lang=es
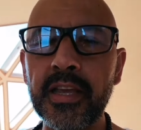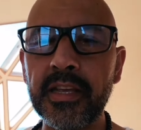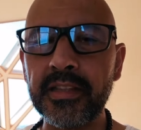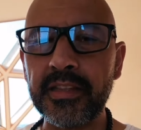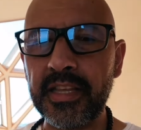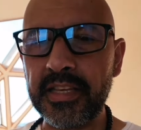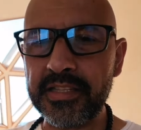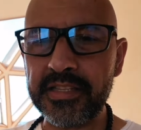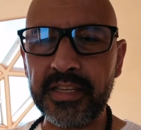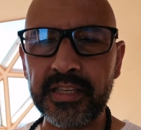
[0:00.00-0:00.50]

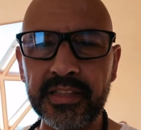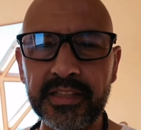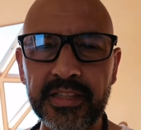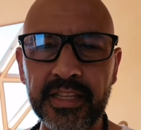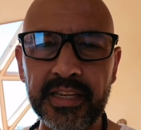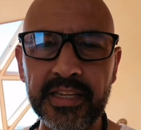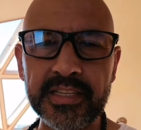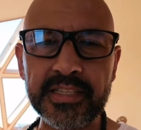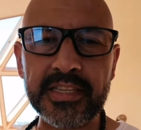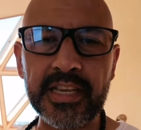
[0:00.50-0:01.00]

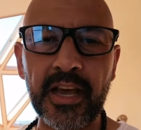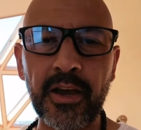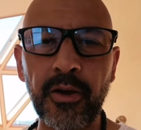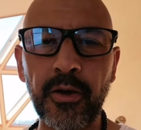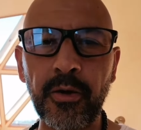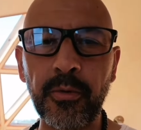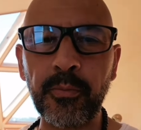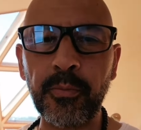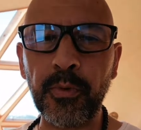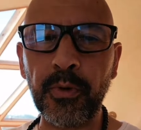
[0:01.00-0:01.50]

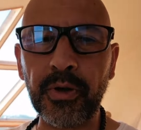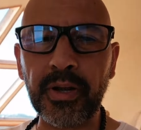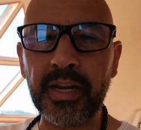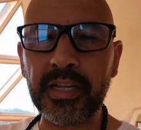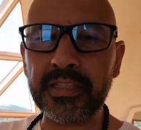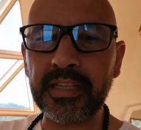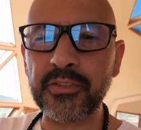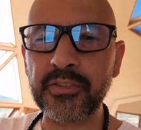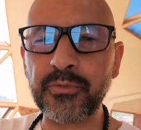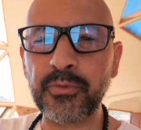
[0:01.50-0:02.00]
desinteresados por
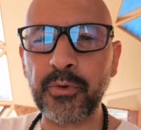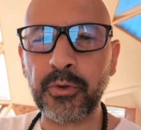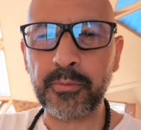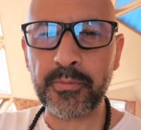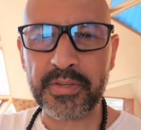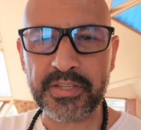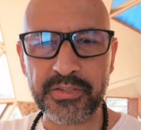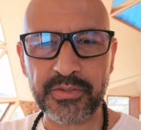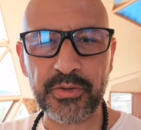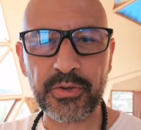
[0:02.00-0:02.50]
la
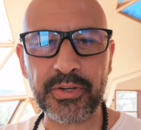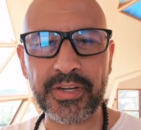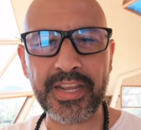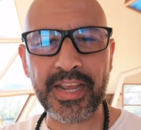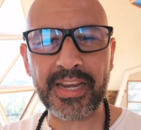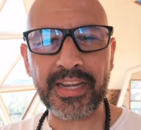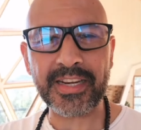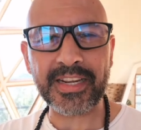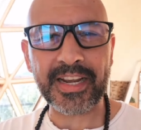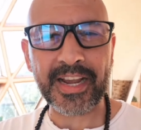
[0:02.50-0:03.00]
transformación y
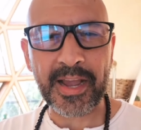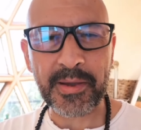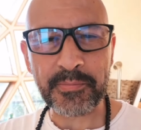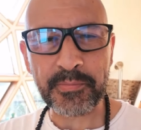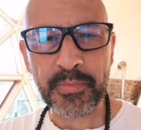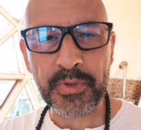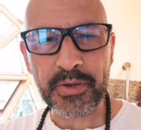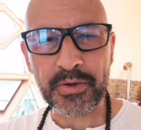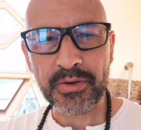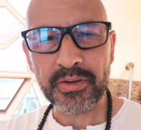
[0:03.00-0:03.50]
el
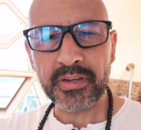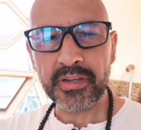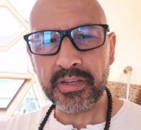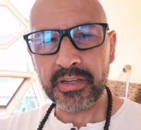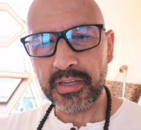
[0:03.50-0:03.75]
cambio,